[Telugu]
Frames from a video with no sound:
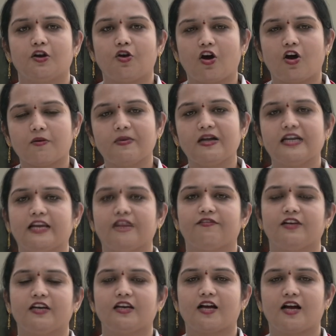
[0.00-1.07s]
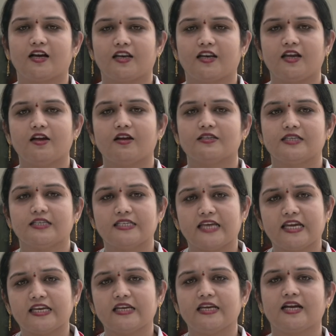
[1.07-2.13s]
నార్మల్ డెలివరీలు కానీ
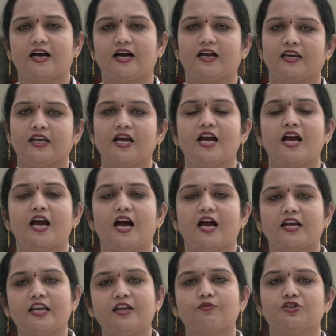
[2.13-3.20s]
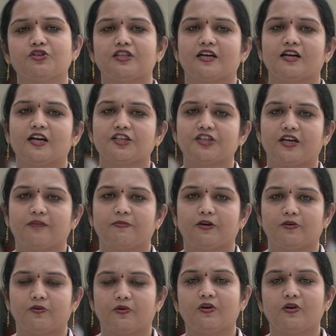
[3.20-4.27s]
సిజేరియన్లు కానీ అన్నీ ఉచితంగా
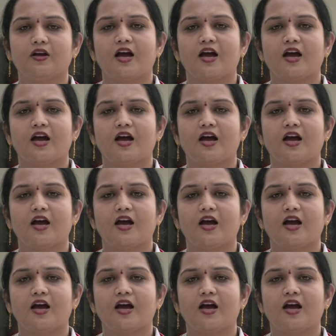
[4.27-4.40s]
చేయబడును